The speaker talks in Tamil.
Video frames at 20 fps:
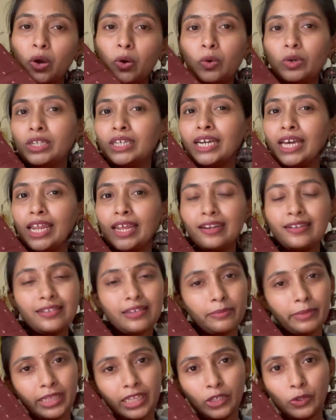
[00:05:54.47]
ஒன்று கல்யாண
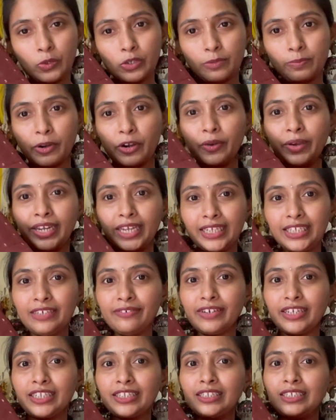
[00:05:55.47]
சமயத்தில் யூஸ் பண்ணோம் இது
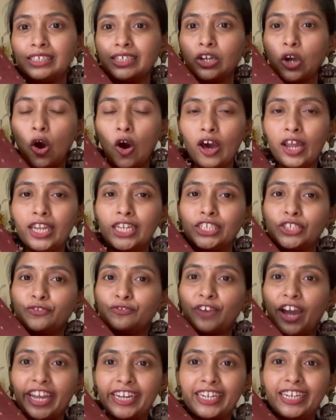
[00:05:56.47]
வந்து காலேஜ்
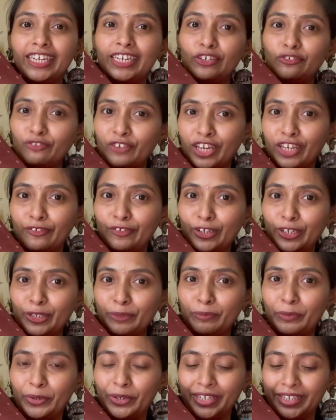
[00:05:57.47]
ஃபைனல் இயர் ஃபேர்வெலுக்கு
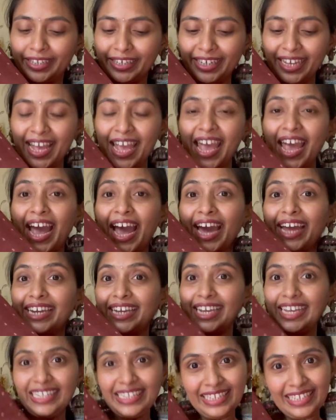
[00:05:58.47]
போட்டது அண்ட்
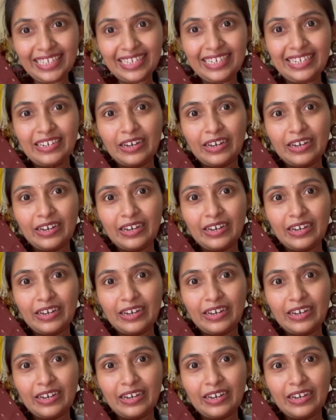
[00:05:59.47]
இந்த